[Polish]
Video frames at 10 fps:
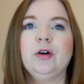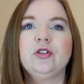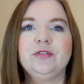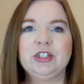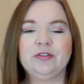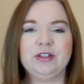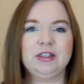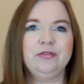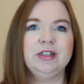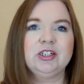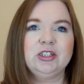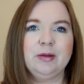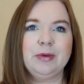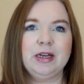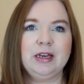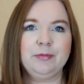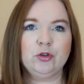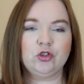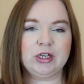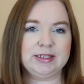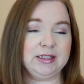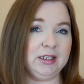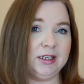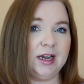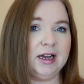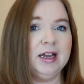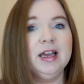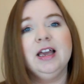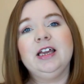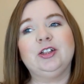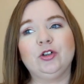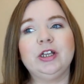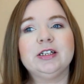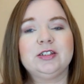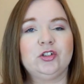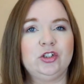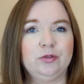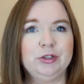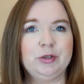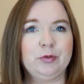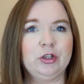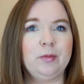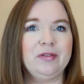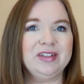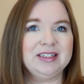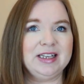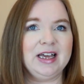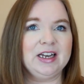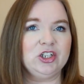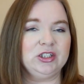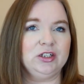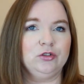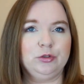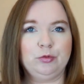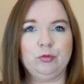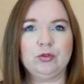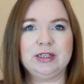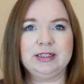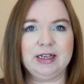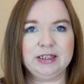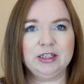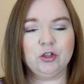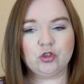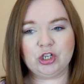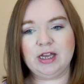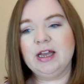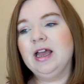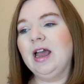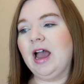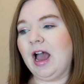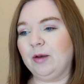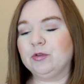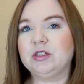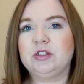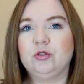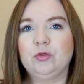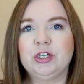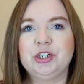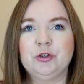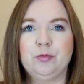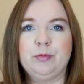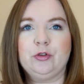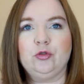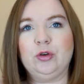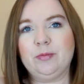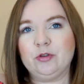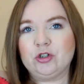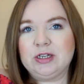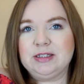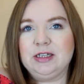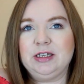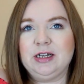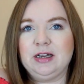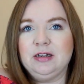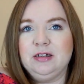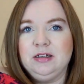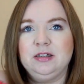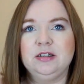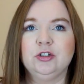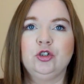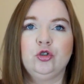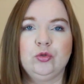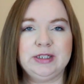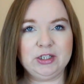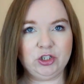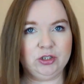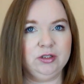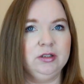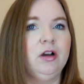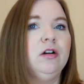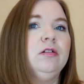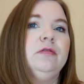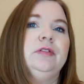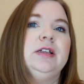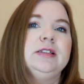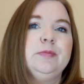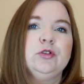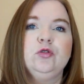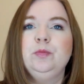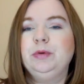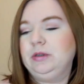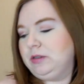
Oczywiście wtedy widać nam ramionczka stanika i to nie jest coś, co mi się podoba, więc ja raczej tego typu bluzek tak nie noszę. Albo zdecyduję się po prostu ramionczka stanika zrzucać, o, w ten sposób.